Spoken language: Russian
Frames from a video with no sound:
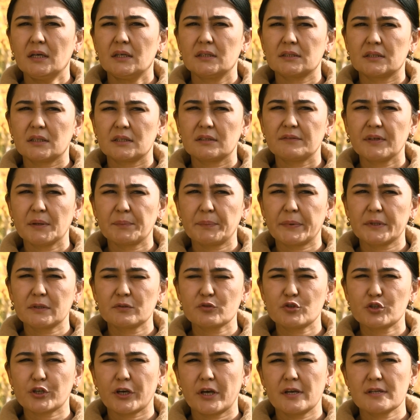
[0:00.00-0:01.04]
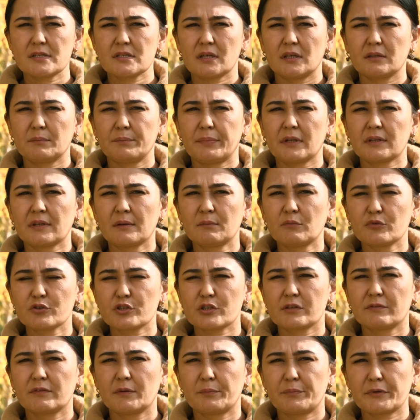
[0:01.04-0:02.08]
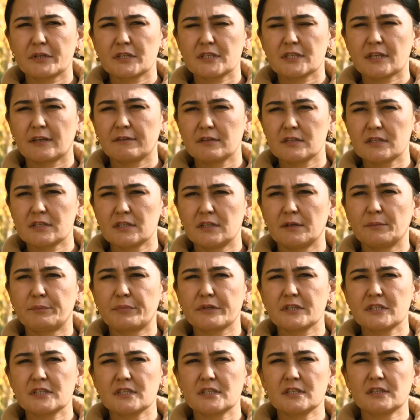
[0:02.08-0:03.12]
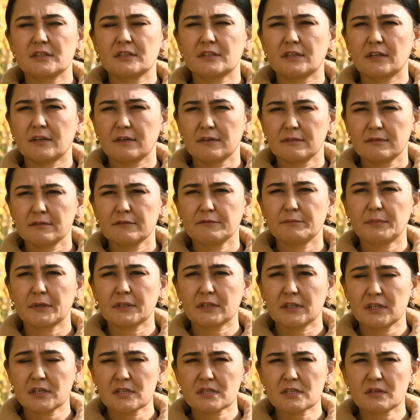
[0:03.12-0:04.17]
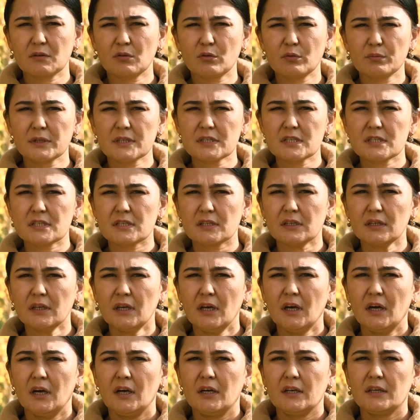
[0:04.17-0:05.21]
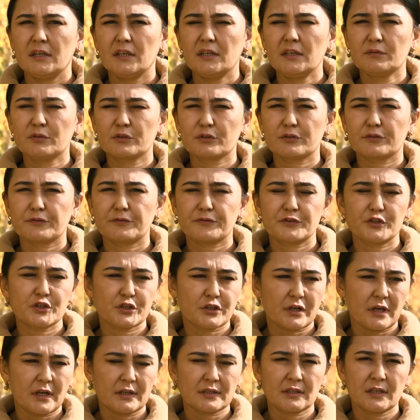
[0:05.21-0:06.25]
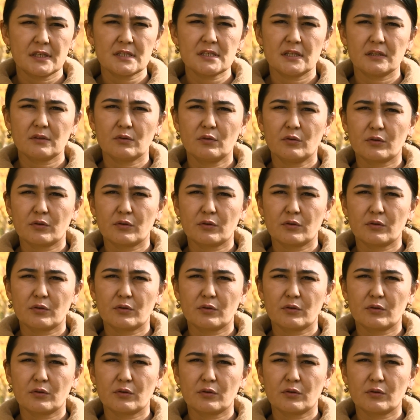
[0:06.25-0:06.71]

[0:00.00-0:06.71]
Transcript: Это две, получается, от полномочного представителя президента в Баткинской области. И вот вчера на День